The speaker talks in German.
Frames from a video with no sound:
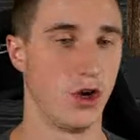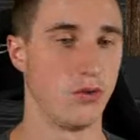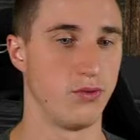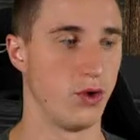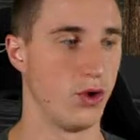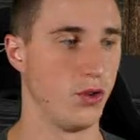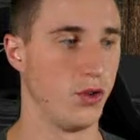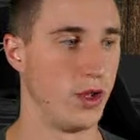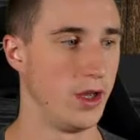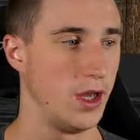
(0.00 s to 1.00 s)
von
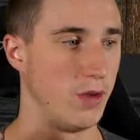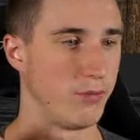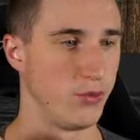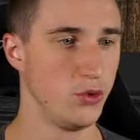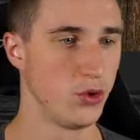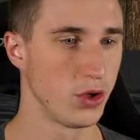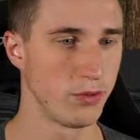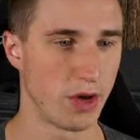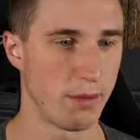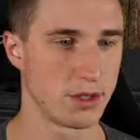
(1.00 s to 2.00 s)
Flügen im
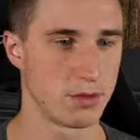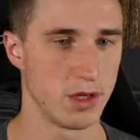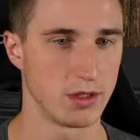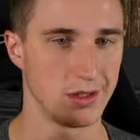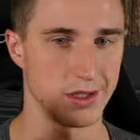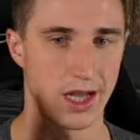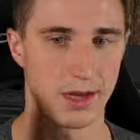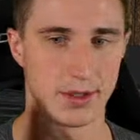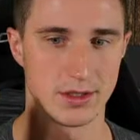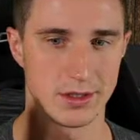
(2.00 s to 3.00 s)
Farming Simulator. Das ist eine
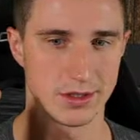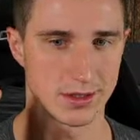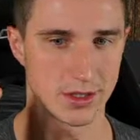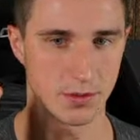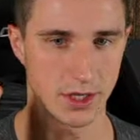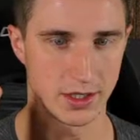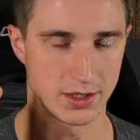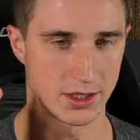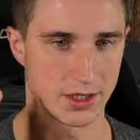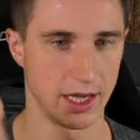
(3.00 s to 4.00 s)
Arbeit, die interessiert mich ehrlich
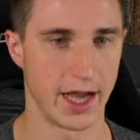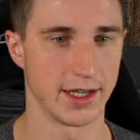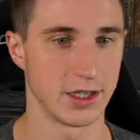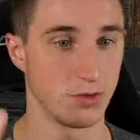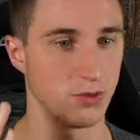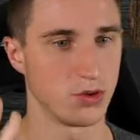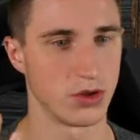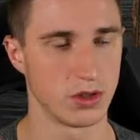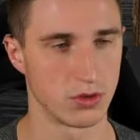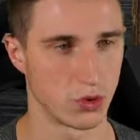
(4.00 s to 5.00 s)
gesagt gar nicht, obwohl
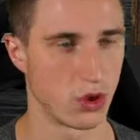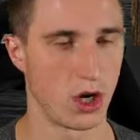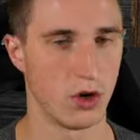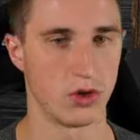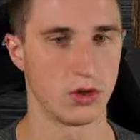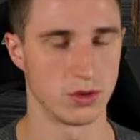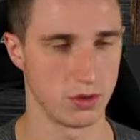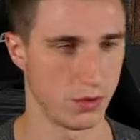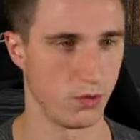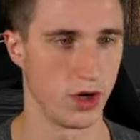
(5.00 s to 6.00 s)
sie doch auch
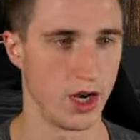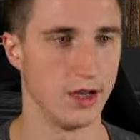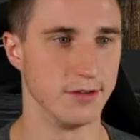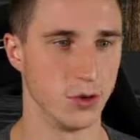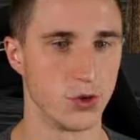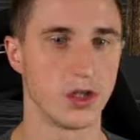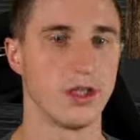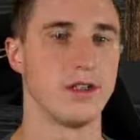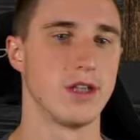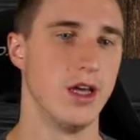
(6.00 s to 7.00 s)
in Real Life nötig
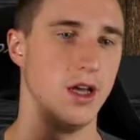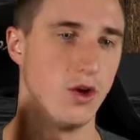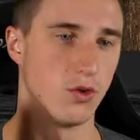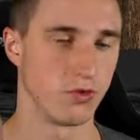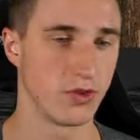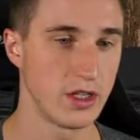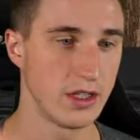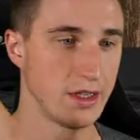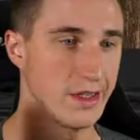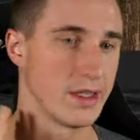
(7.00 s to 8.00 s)
ist
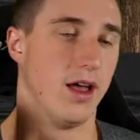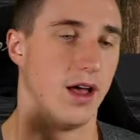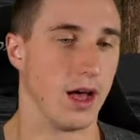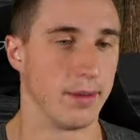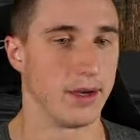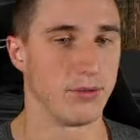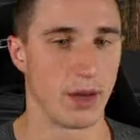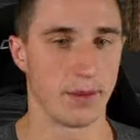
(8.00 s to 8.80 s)
wichtig ist. Aber im Farming